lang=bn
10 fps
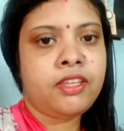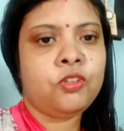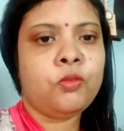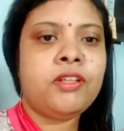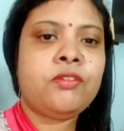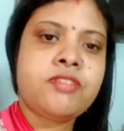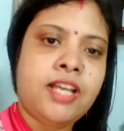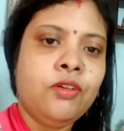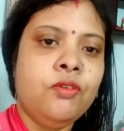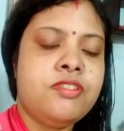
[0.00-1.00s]
তোমরা তো
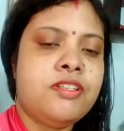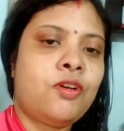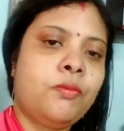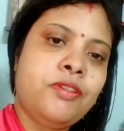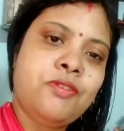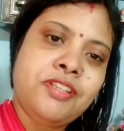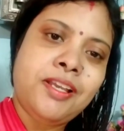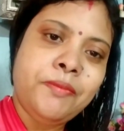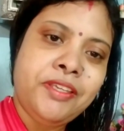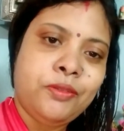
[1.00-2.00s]
জানো যে সব কিছুই
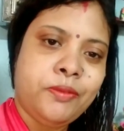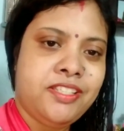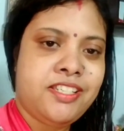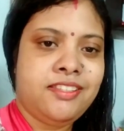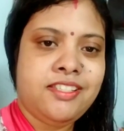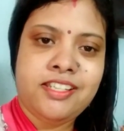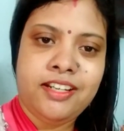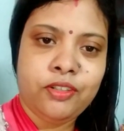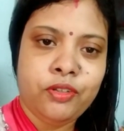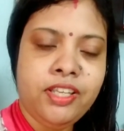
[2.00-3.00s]
আমি তোমাদের সাথে
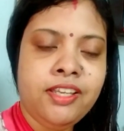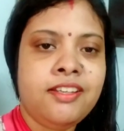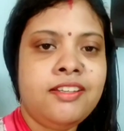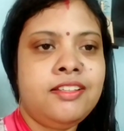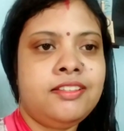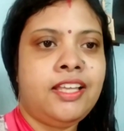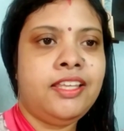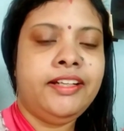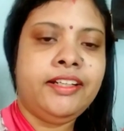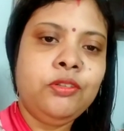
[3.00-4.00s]
শেয়ার করি তাই
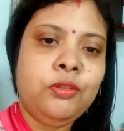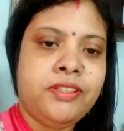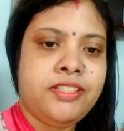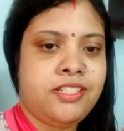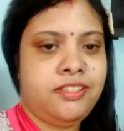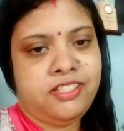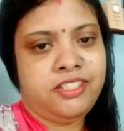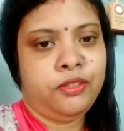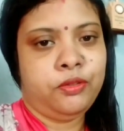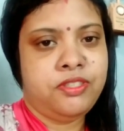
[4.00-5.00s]
এটাও তোমাদের সাথে
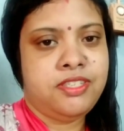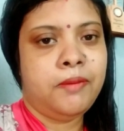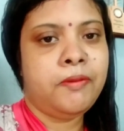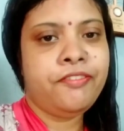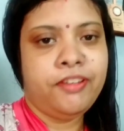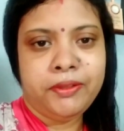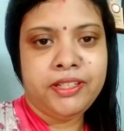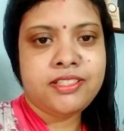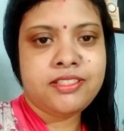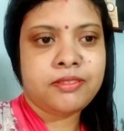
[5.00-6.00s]
শেয়ার করছি আমার
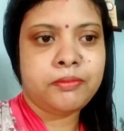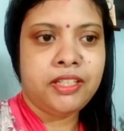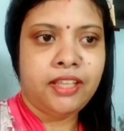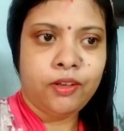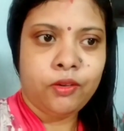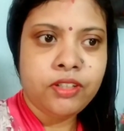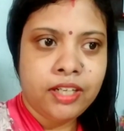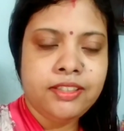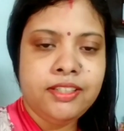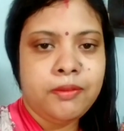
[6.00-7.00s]
ফেভারিট মানে এখনকার
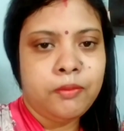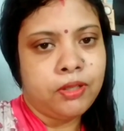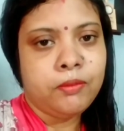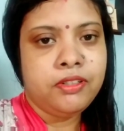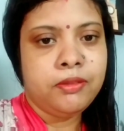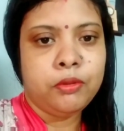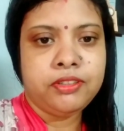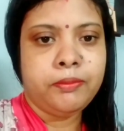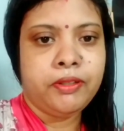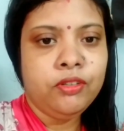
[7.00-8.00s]
দিনে মোটামুটি
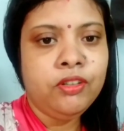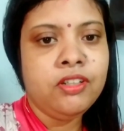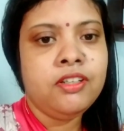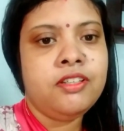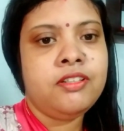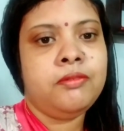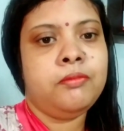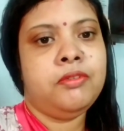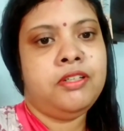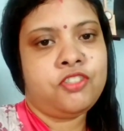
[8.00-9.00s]
বলতে পারো
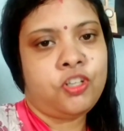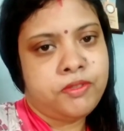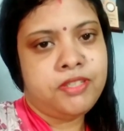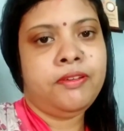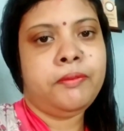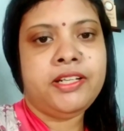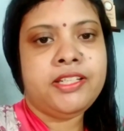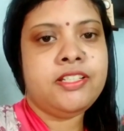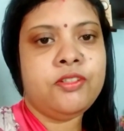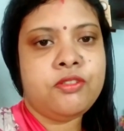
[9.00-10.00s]
সবচেয়ে ফেভারিট
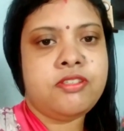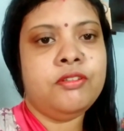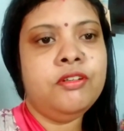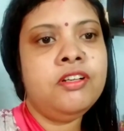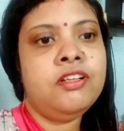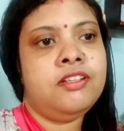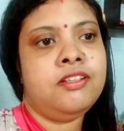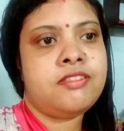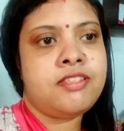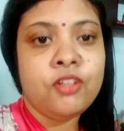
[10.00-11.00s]
হিরো ছিল
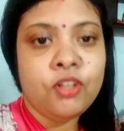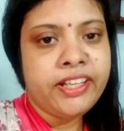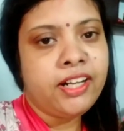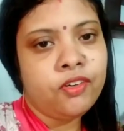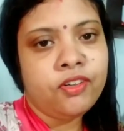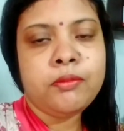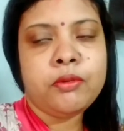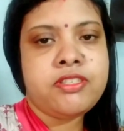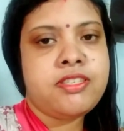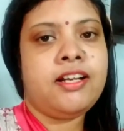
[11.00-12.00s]
ছিল এ কারণেই
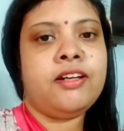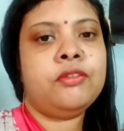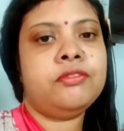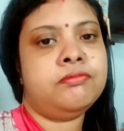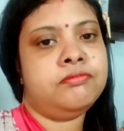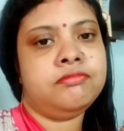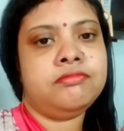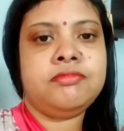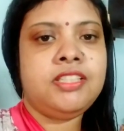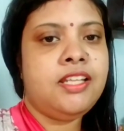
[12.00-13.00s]
বলছি কারণ
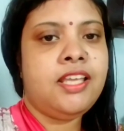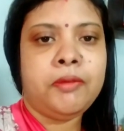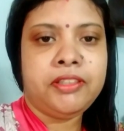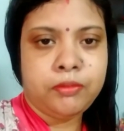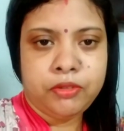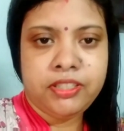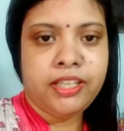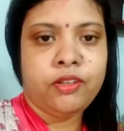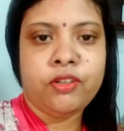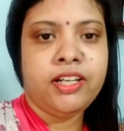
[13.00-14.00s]
তিনি আমাদের মধ্যে
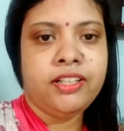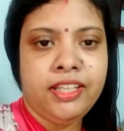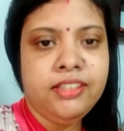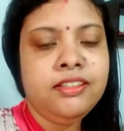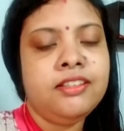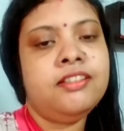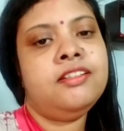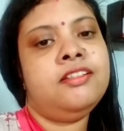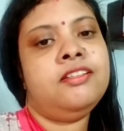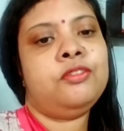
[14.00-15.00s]
এখন আর নেই
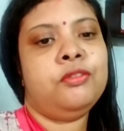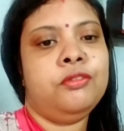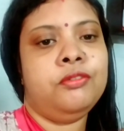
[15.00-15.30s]
তো